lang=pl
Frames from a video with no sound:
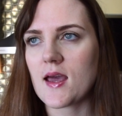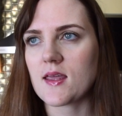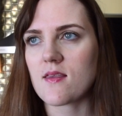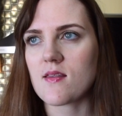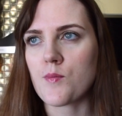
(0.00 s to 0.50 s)

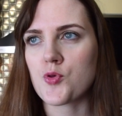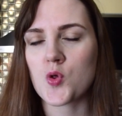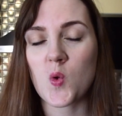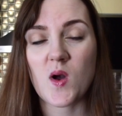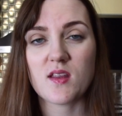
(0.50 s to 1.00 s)
jak jest na
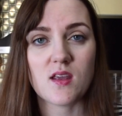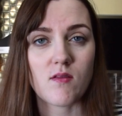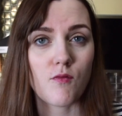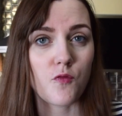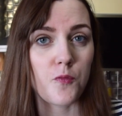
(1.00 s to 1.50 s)
przykład, nie
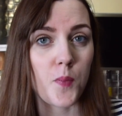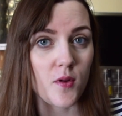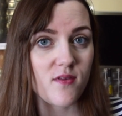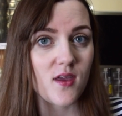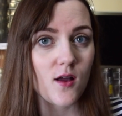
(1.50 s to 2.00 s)
wiem, w
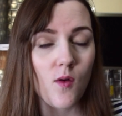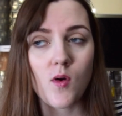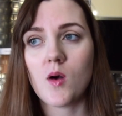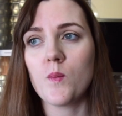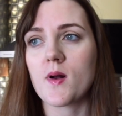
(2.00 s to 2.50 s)
polskich
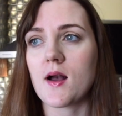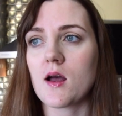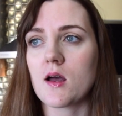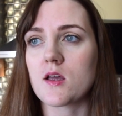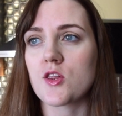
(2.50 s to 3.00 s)

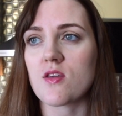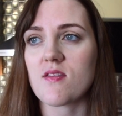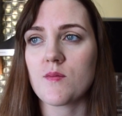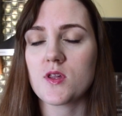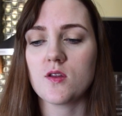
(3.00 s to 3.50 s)
gołąbkach,
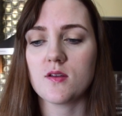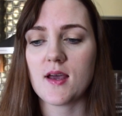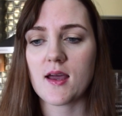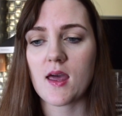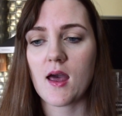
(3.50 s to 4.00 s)
czasami się
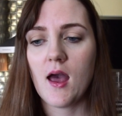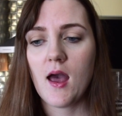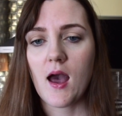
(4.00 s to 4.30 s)
dodaje,